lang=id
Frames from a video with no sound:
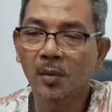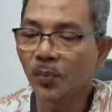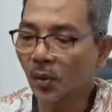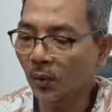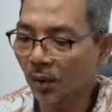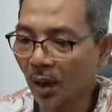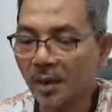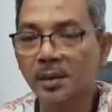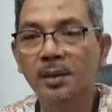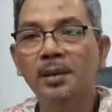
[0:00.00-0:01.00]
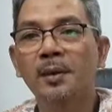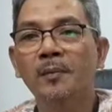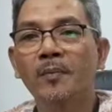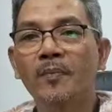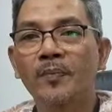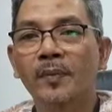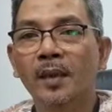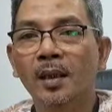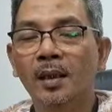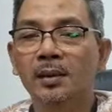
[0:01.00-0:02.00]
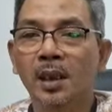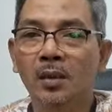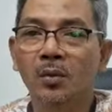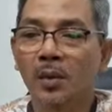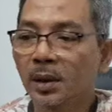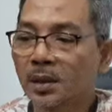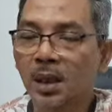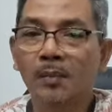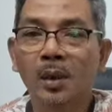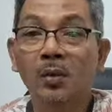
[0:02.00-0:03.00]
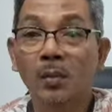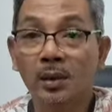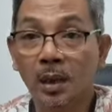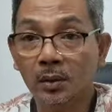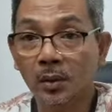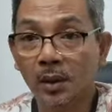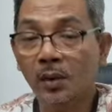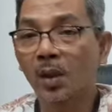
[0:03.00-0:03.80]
Memprovokasi antar umat Islam dan umat Katolik.